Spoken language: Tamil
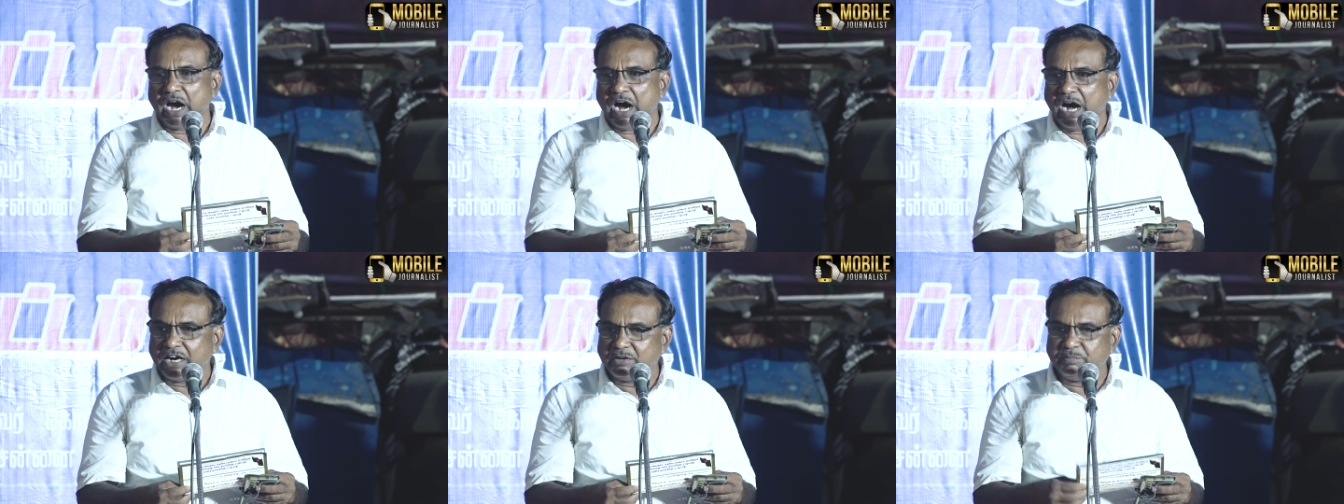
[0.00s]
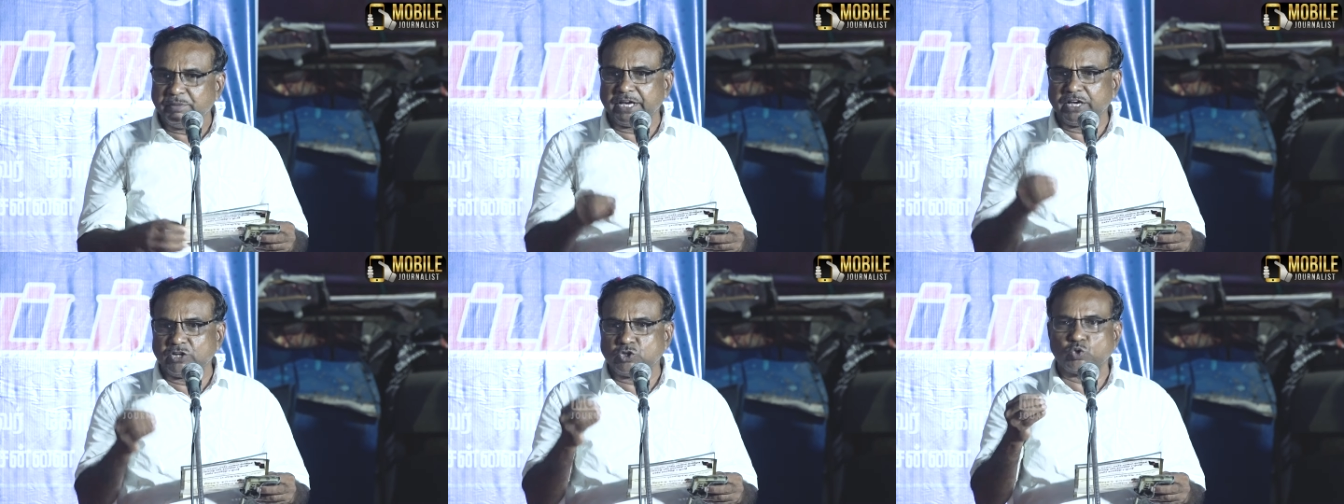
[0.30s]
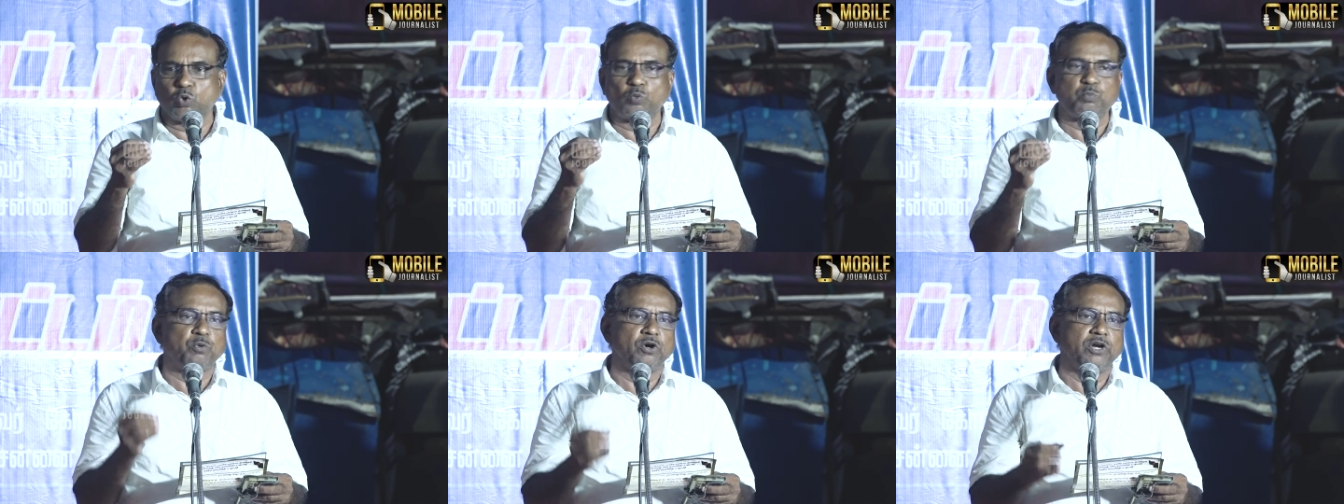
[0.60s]
ஆன்மீக
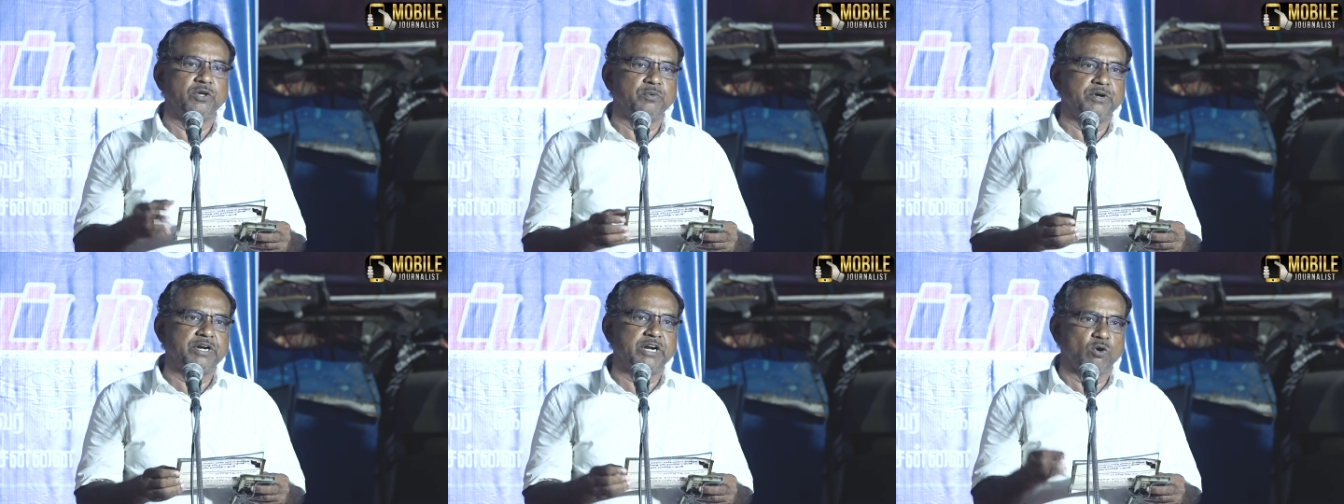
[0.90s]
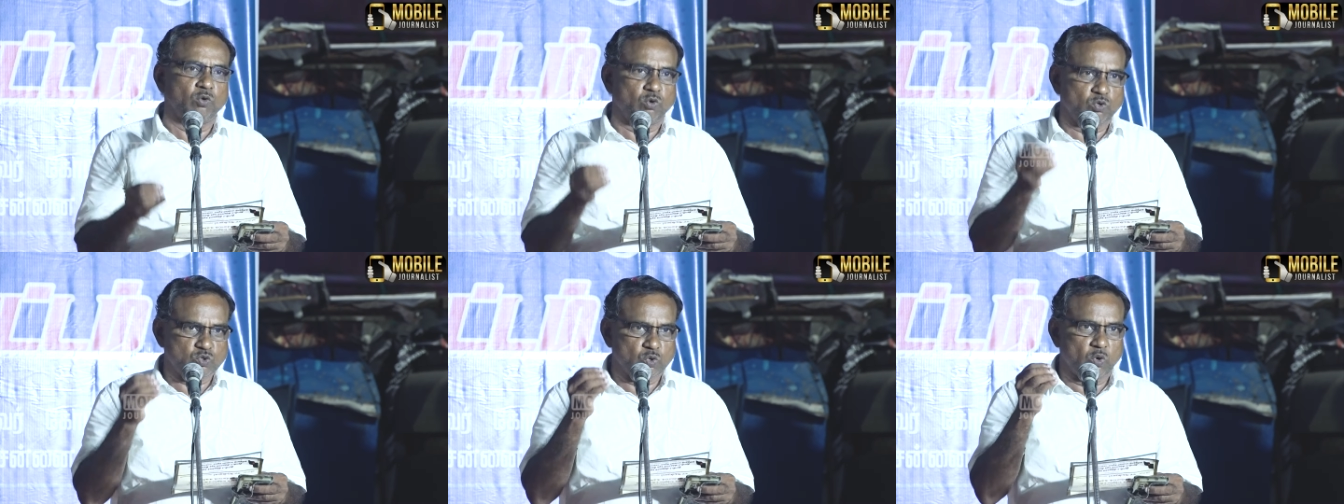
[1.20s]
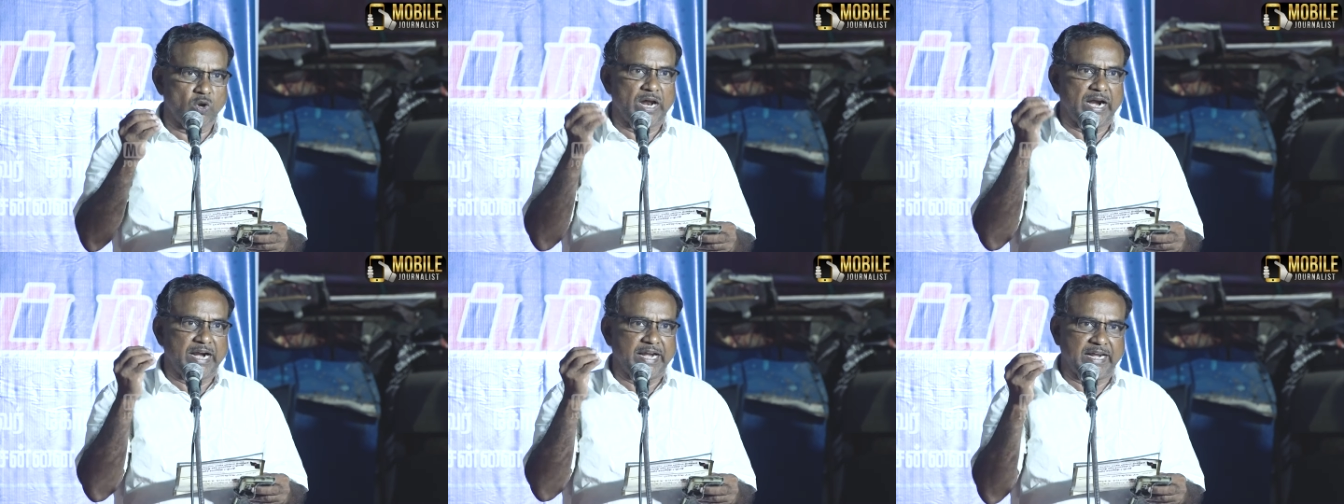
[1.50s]
சொற்பொழிவுன்ற ஒரு
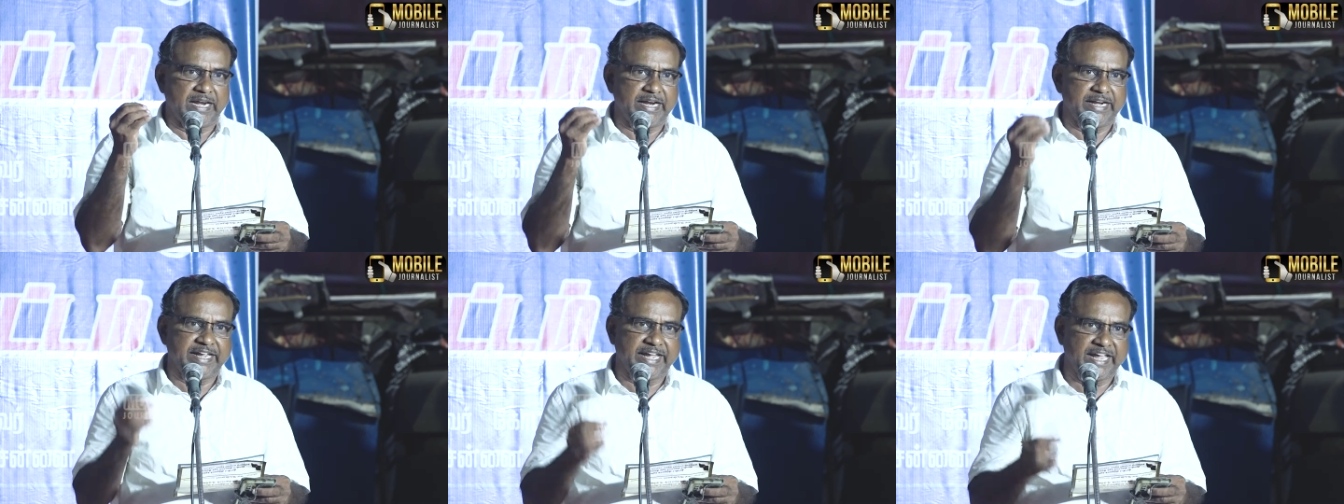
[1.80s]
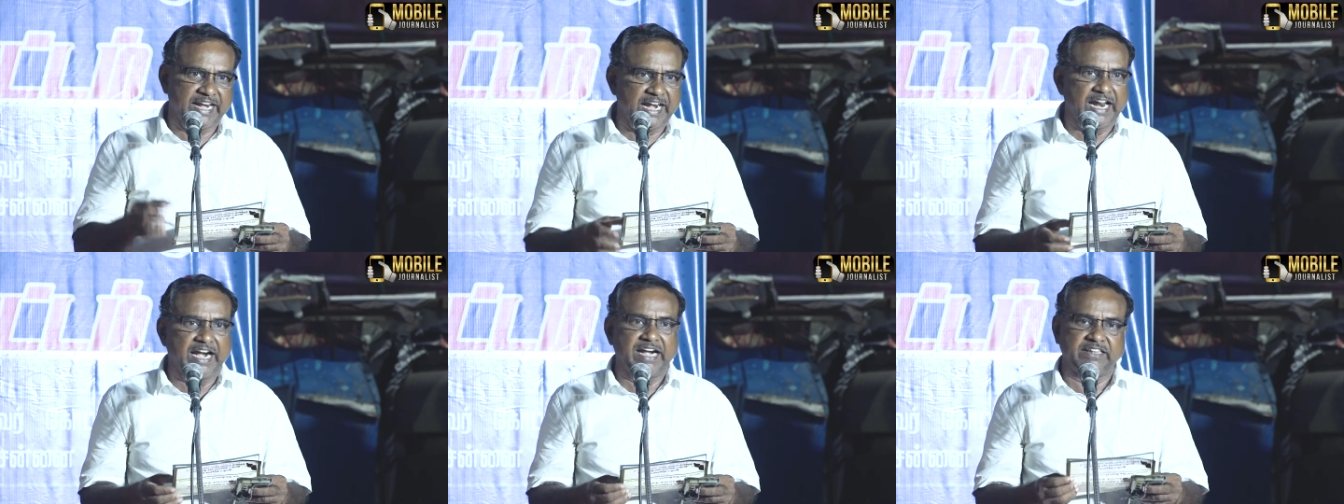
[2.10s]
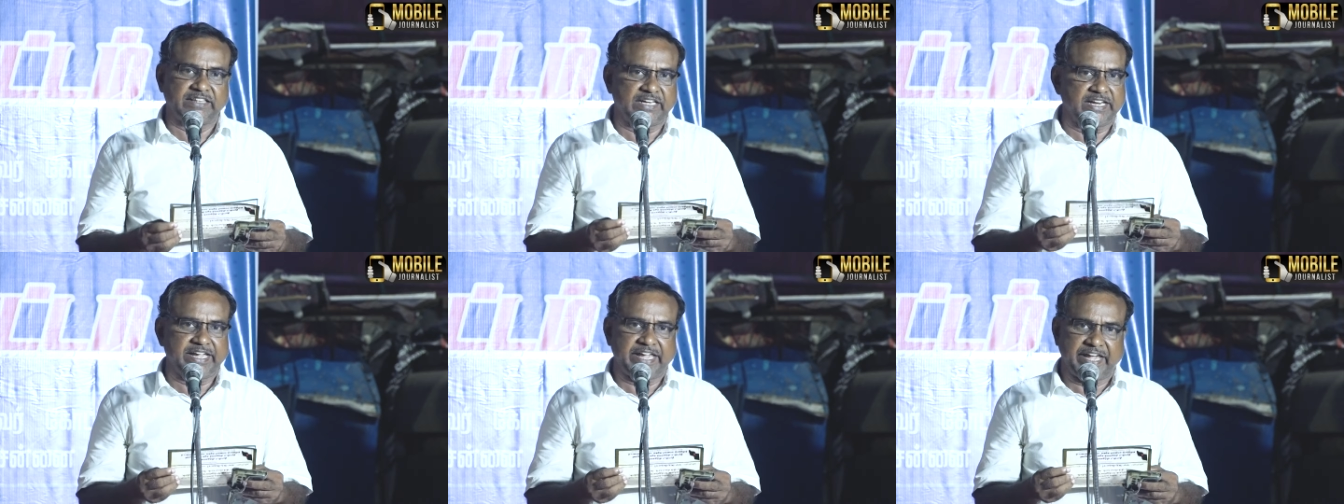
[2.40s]
சொல்லாடலை நீங்கள் எல்லா
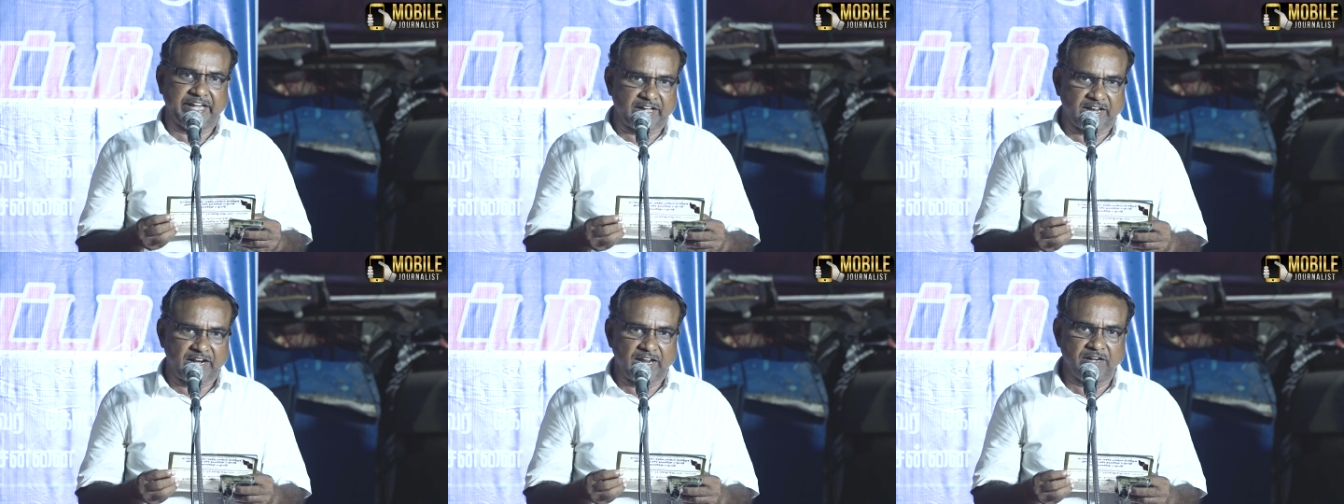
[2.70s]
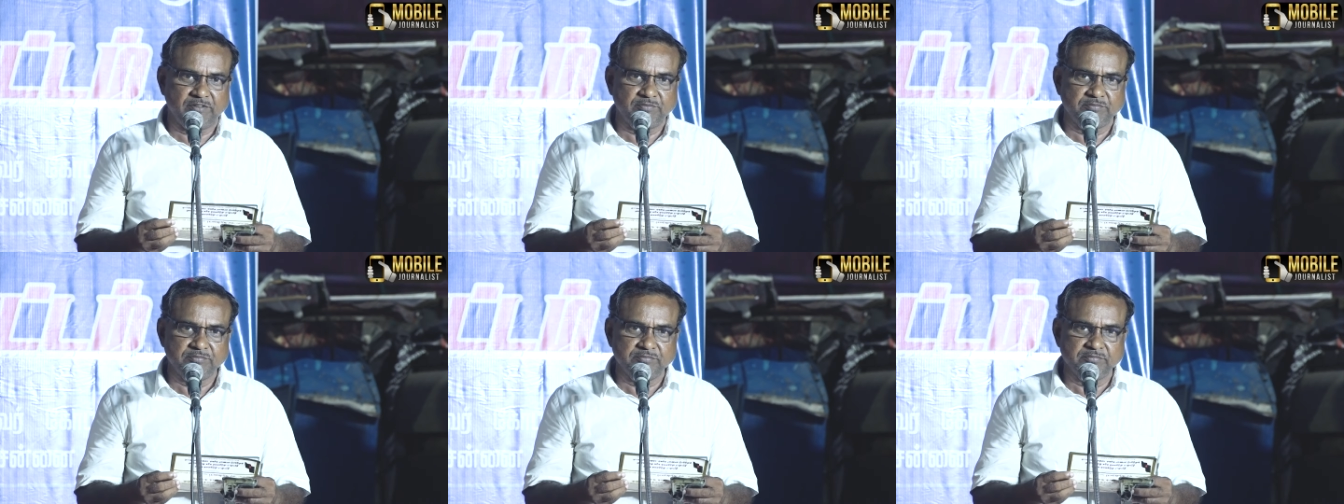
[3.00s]
இடத்துலையும் கேட்கலாம்